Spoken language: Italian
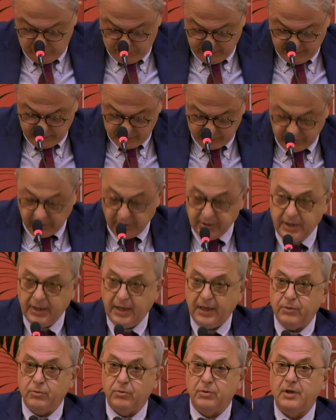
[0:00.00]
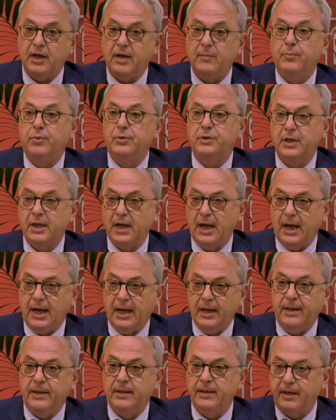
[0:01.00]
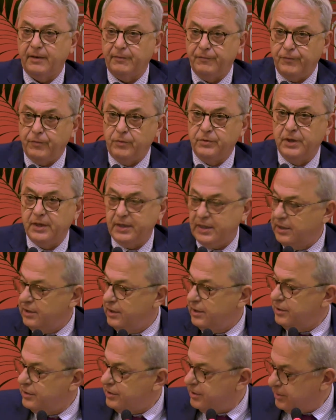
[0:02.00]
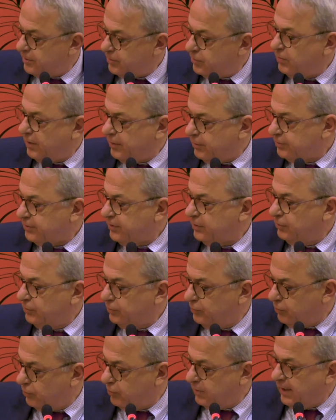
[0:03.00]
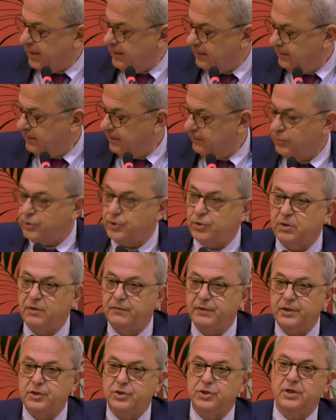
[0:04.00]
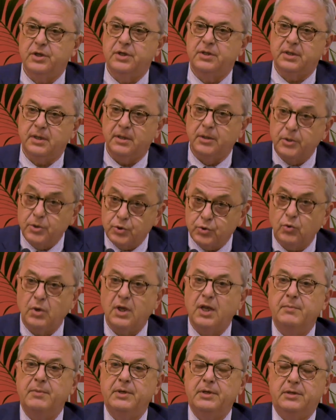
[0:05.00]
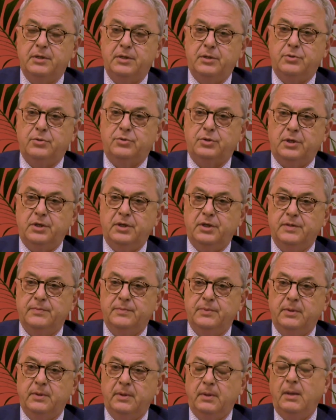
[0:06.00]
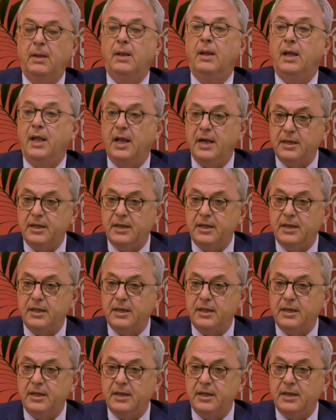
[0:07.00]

io mi accontenterei di un campo ideale che affonda le radici sulla nostra cultura, la rivoluzione francese, su elementi di socialismo e